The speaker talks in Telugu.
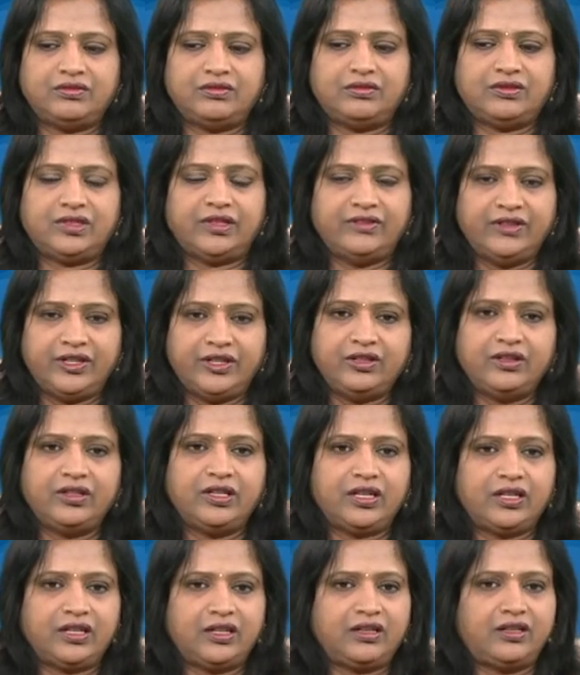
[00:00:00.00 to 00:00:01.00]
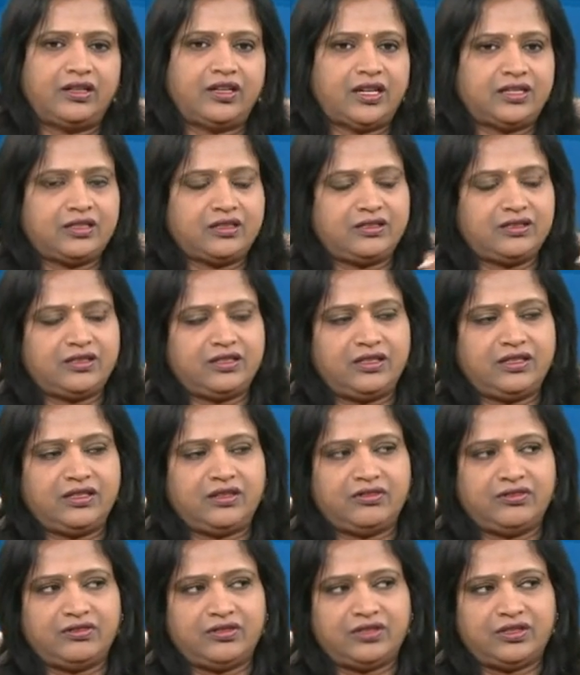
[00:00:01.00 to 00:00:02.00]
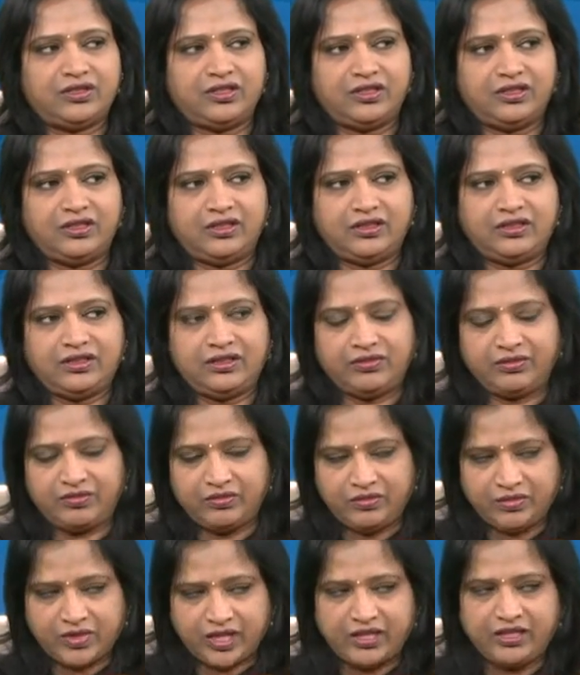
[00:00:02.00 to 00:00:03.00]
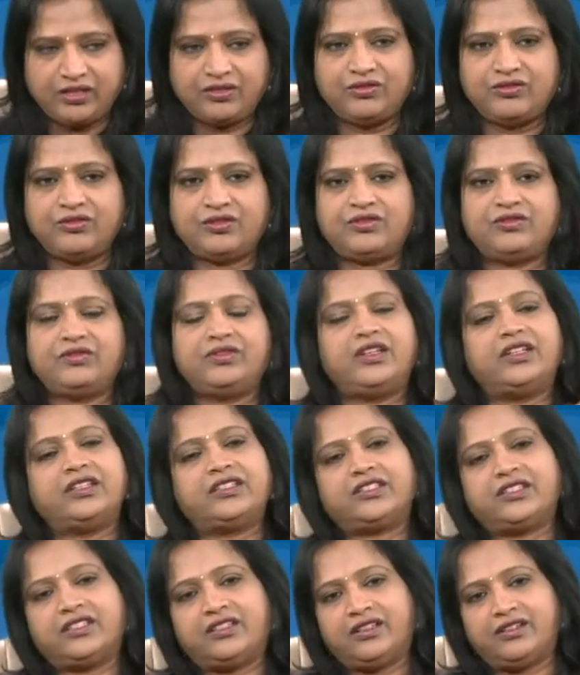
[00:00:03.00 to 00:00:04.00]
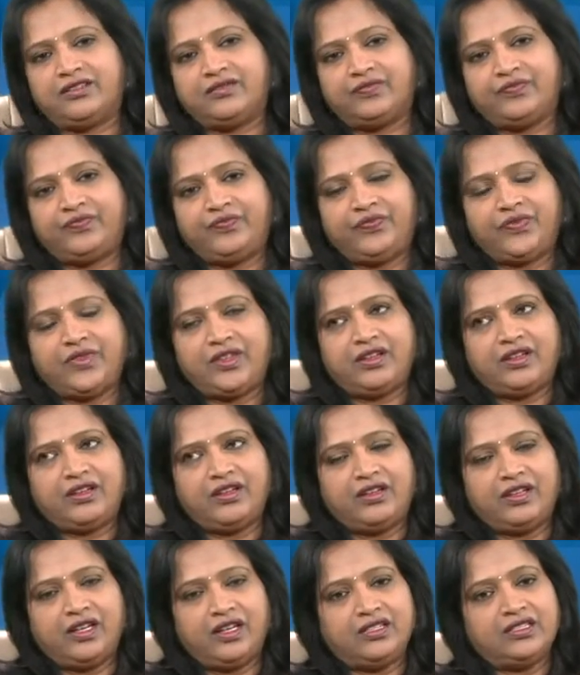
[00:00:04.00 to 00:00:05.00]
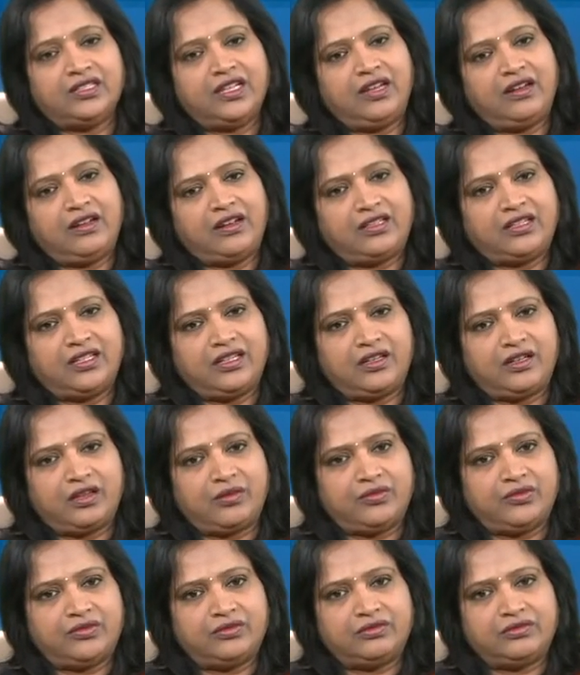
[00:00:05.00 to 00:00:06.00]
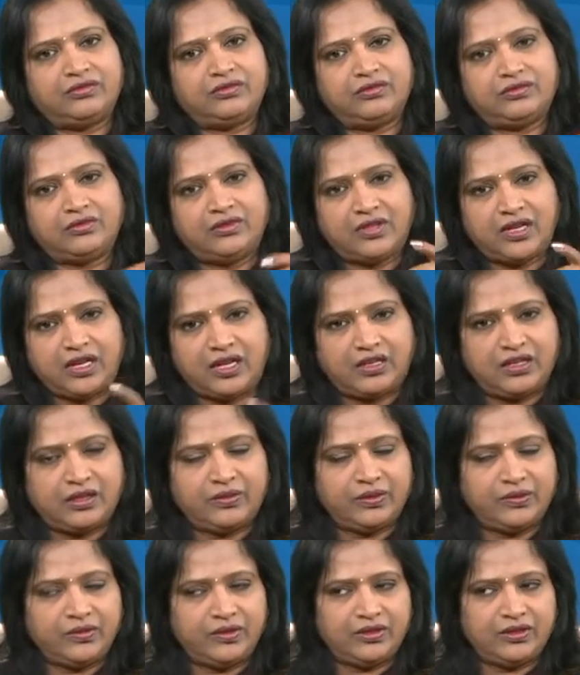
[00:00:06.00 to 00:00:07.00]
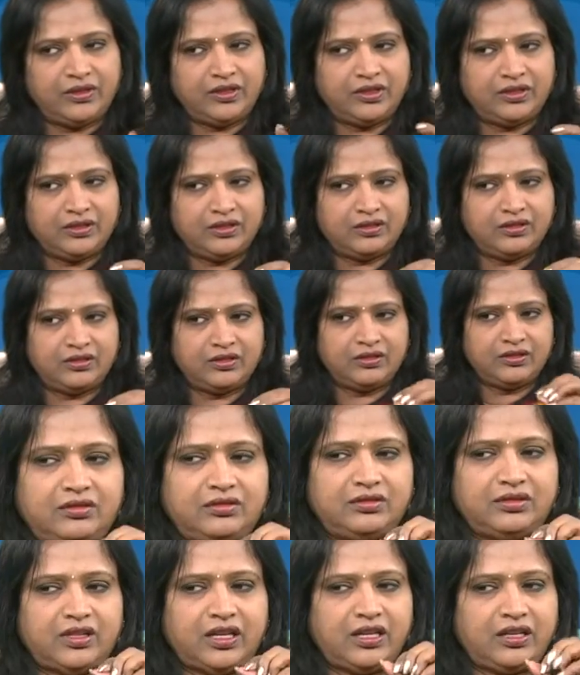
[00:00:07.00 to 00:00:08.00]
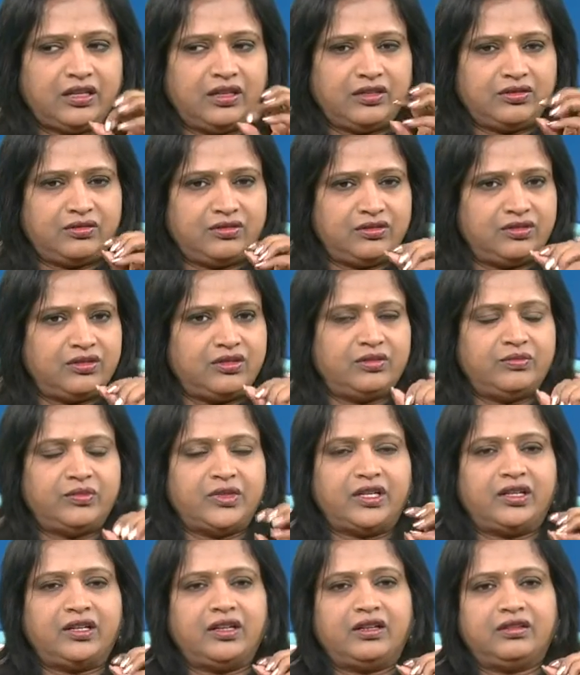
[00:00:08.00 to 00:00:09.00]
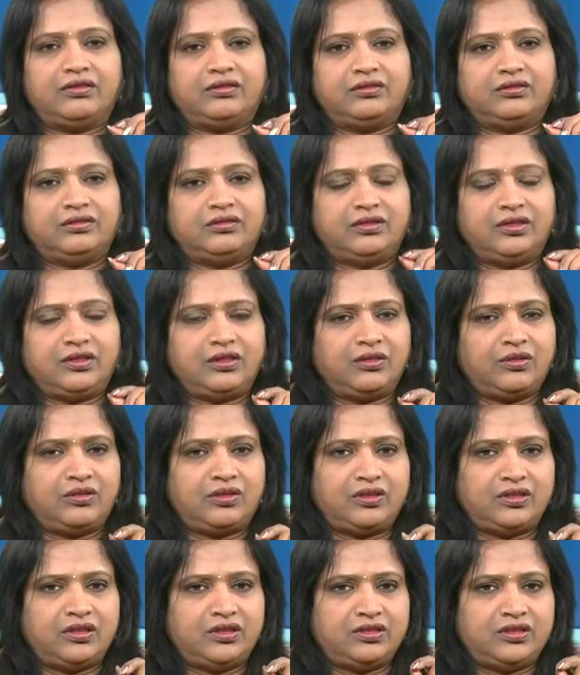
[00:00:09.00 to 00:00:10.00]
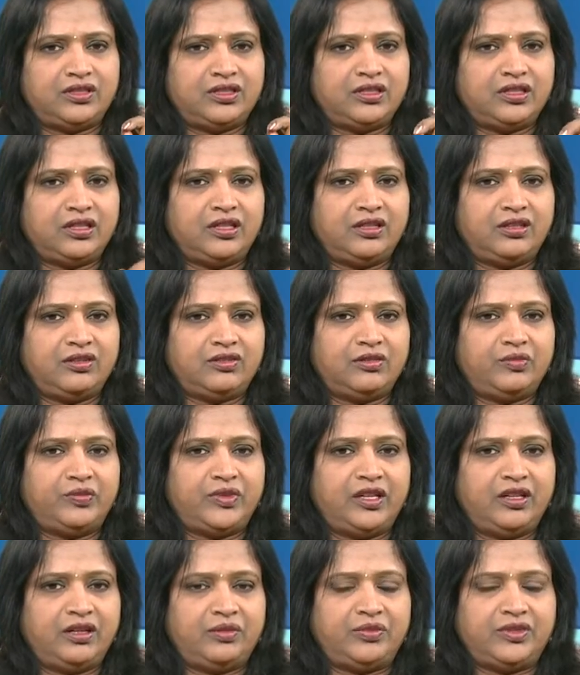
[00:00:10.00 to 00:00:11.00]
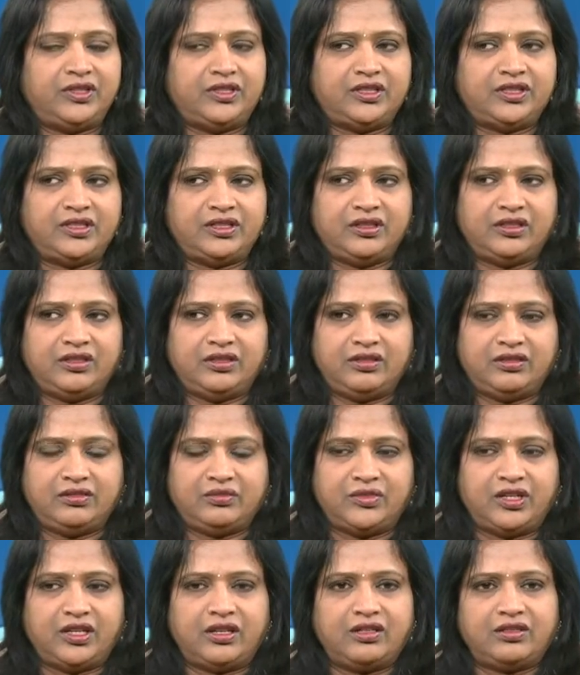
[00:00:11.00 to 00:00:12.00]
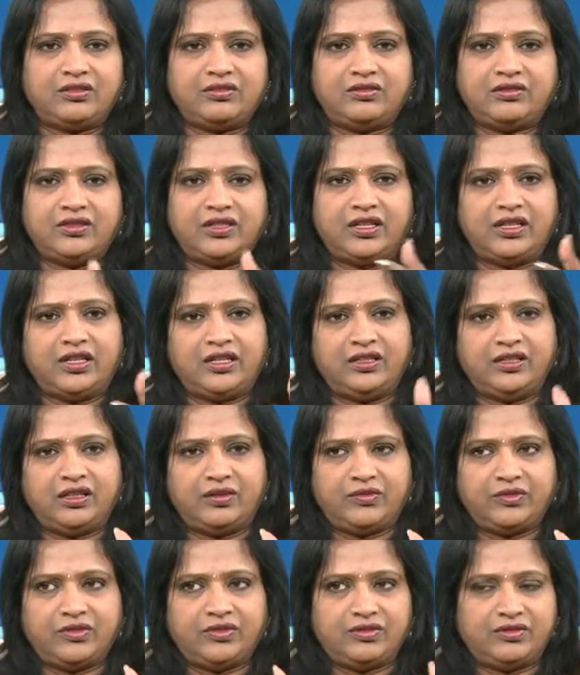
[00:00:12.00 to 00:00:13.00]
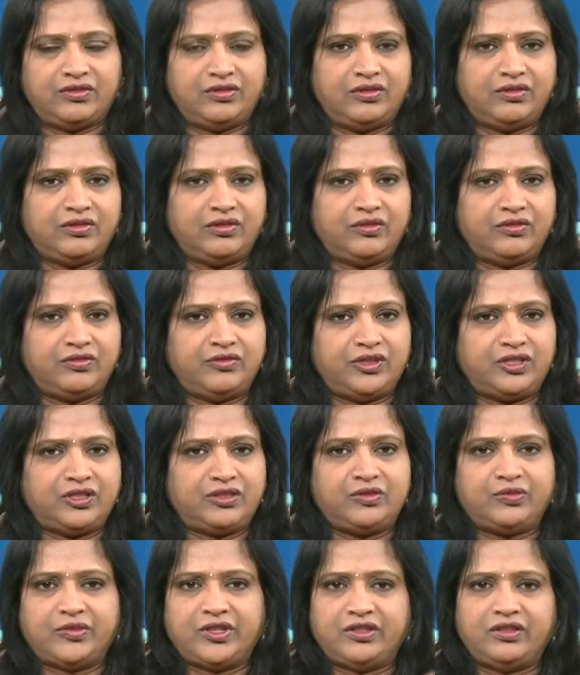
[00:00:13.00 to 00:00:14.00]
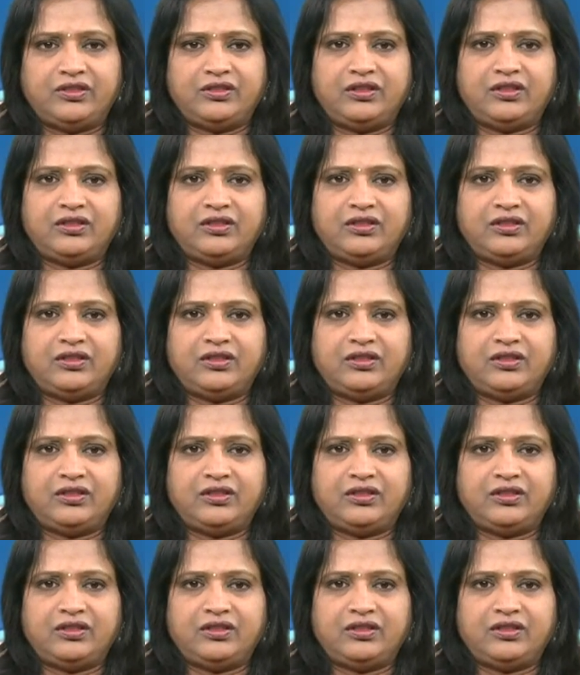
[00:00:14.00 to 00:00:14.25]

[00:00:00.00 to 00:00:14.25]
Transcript: ఆ విండో దగ్గర లాస్ట్ సీట్లో కూర్చొని బయటకు చూస్తూ ఏడ్చేదాన్ని ఏం చేయాలో అర్థం కాకపో ఆ క్రమంలోనే నా దగ్గర కొంచెం బంగారం ఒక చిన్న రింగు పెళ్ళప్పుడు ఇచ్చింది మంగళసూత్రాలు అన్నీ ఫస్ట్ మంత్